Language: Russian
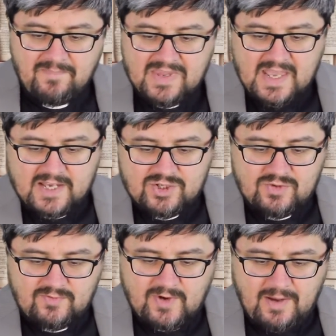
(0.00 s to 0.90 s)
Я
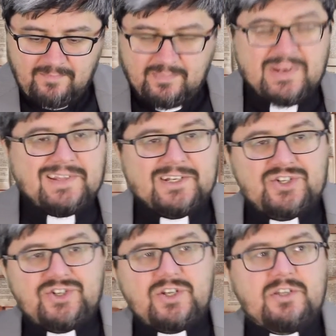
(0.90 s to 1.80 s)
хочу вам
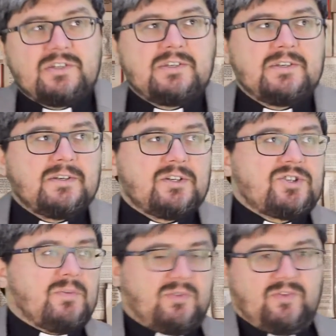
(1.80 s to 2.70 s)
предложить,
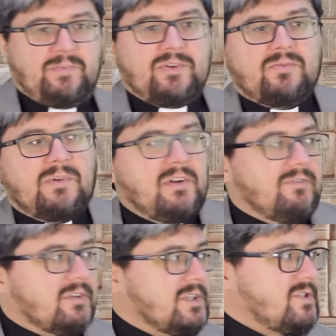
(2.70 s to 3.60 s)
чтобы вы подумали
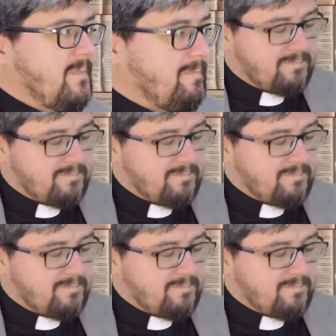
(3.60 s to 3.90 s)
вот о чем –